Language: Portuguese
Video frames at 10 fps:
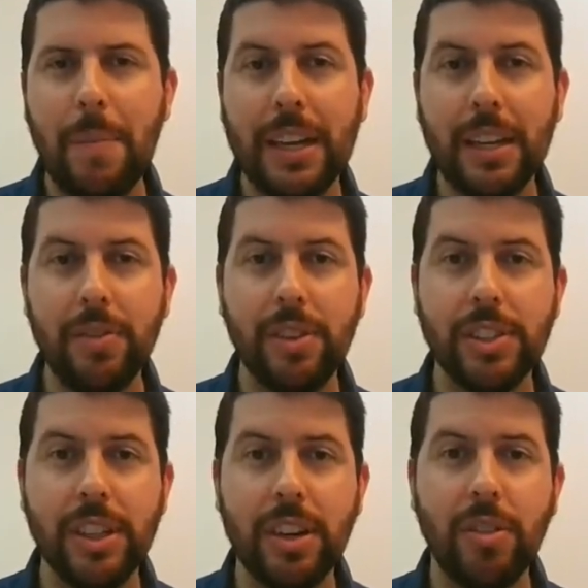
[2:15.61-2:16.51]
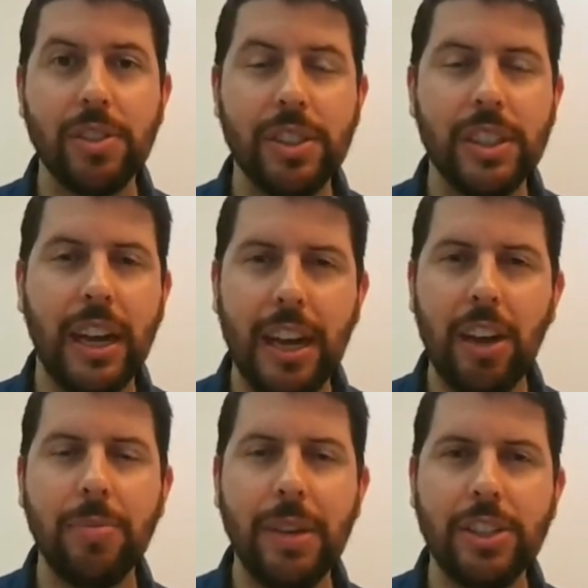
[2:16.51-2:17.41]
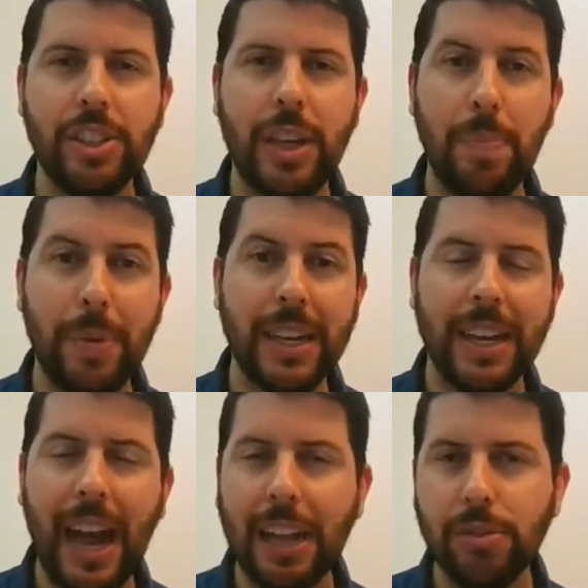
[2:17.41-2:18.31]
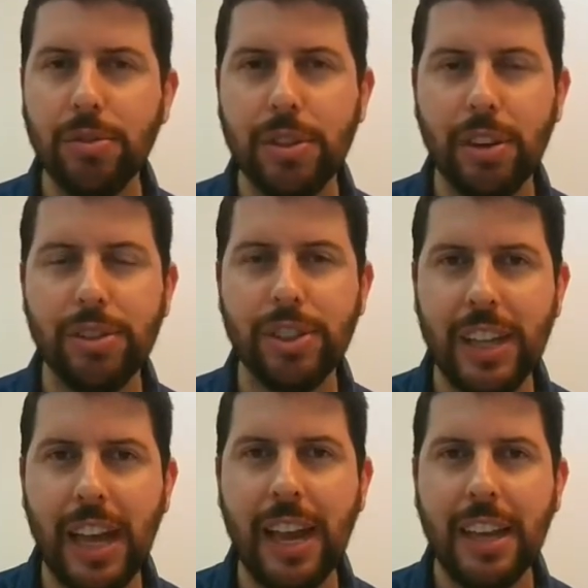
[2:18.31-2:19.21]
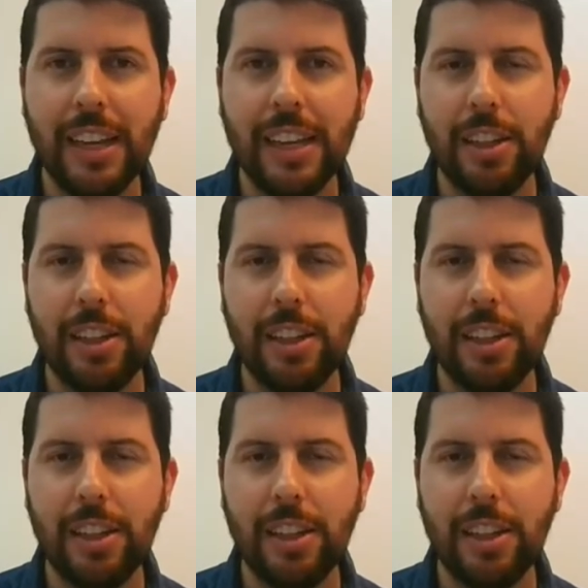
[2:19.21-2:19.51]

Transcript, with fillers: para que você consiga realmente aplicar tudo o que eu disser,